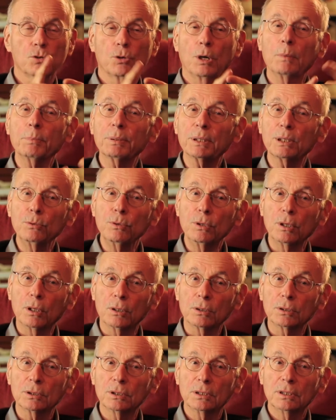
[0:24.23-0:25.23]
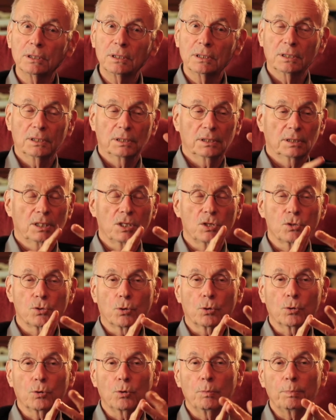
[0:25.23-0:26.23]
ils ont appris une langue,
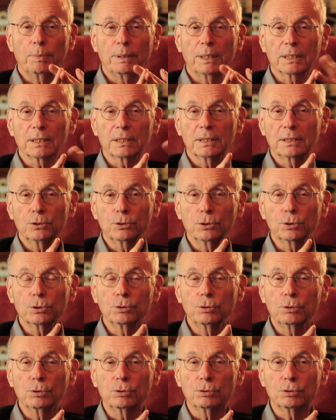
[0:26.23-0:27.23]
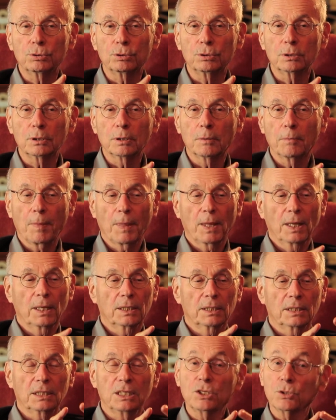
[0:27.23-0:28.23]
ils ont comparé deux cultures,
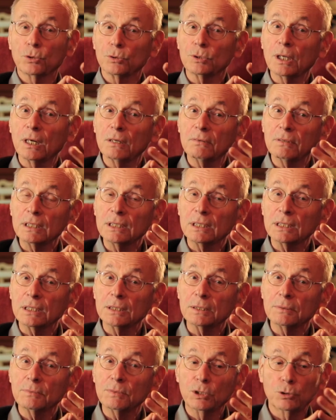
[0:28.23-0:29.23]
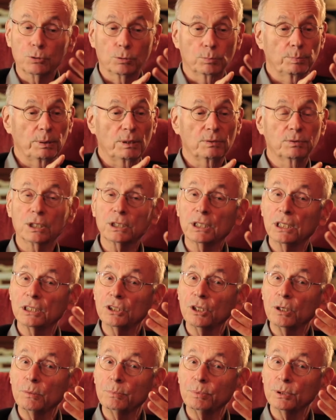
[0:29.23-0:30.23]
ils ont travaillé, ils ont parfois
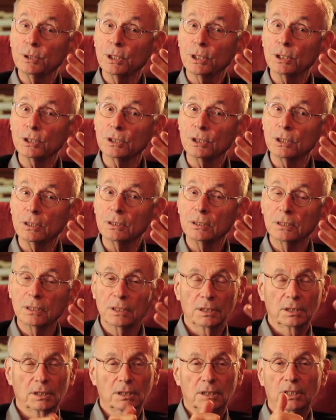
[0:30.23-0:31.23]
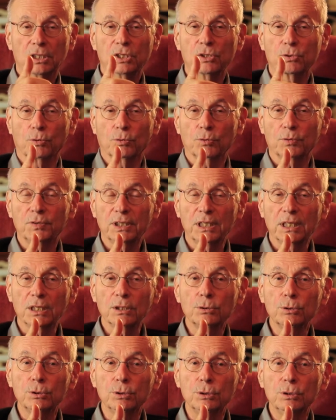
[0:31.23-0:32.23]
gagné un peu d'argent, ils sont
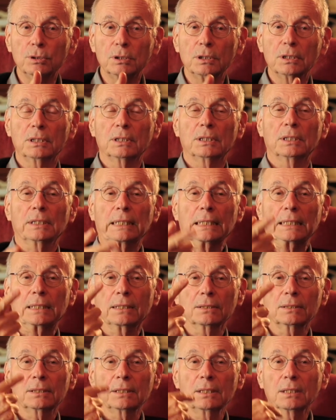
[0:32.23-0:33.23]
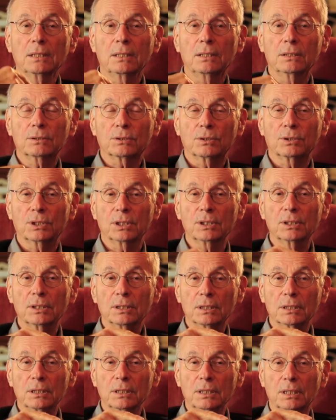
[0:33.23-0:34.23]
fiers d'eux, et quand ils rentrent
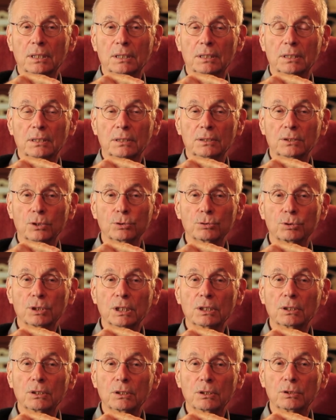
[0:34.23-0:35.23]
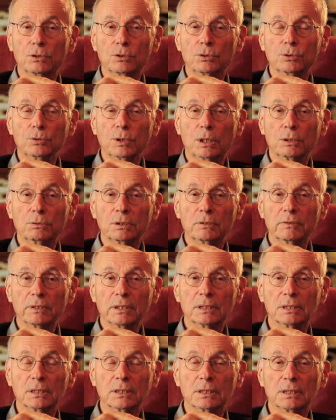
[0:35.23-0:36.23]
s'inscrire dans une école ou à
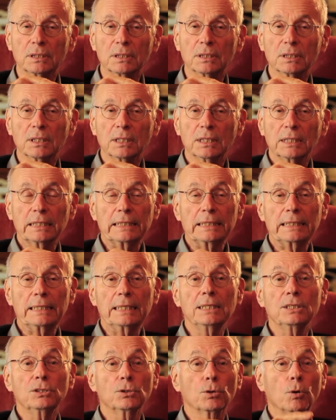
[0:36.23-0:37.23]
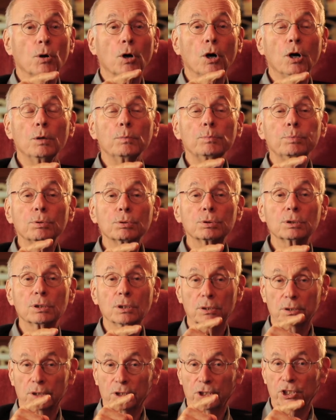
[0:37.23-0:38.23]
l'université, ils ont
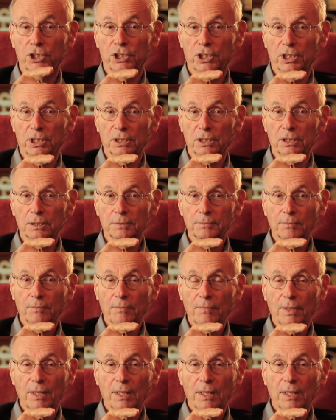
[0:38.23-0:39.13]
1% d'échecs.